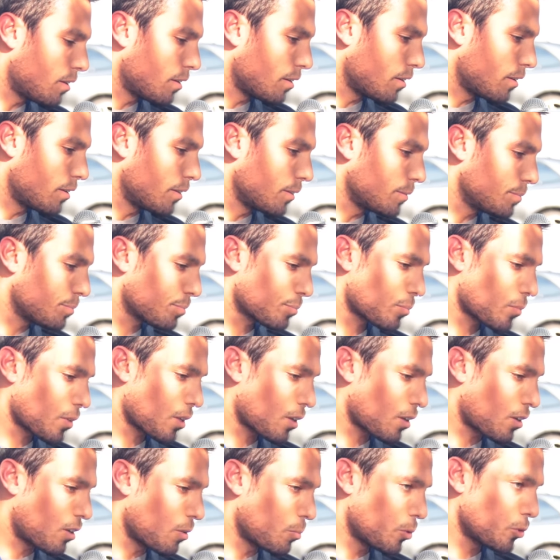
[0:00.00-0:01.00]
Euh,
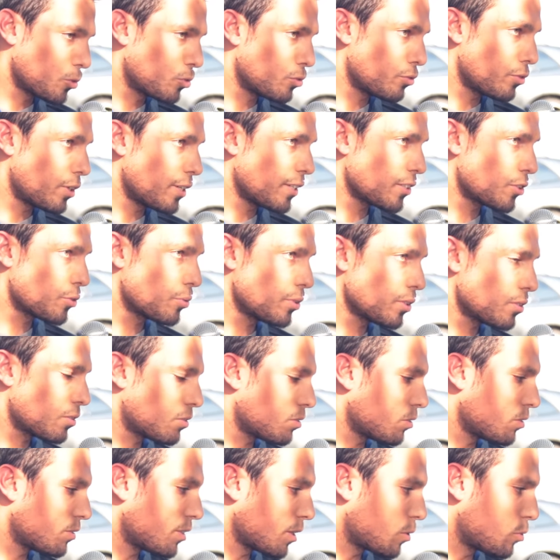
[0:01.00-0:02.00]
comment tu vois la
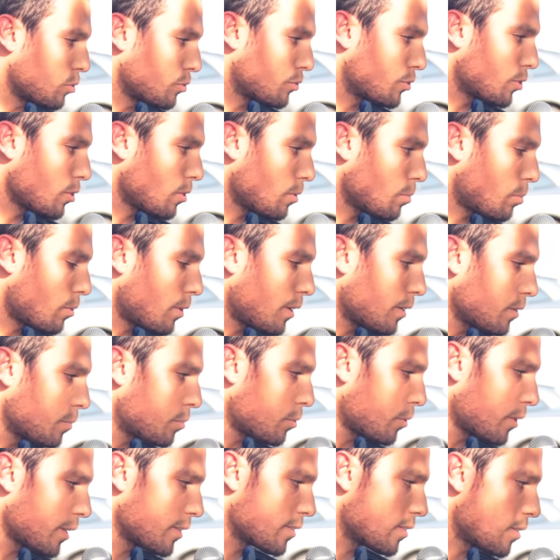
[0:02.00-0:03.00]
suite Tu es confiant pour,
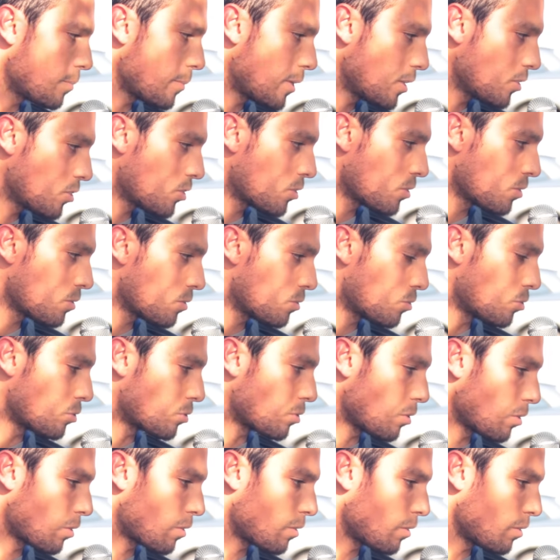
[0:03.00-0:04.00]
le reste des matchs
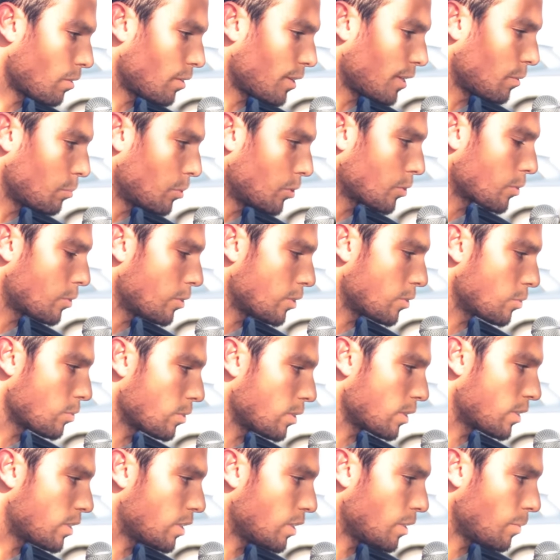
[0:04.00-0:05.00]
Tu sens qu'il y a une bonne
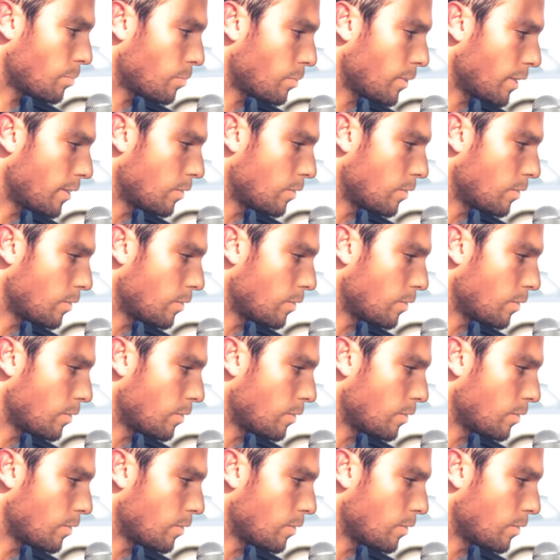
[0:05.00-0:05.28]
cohésion d'équipe,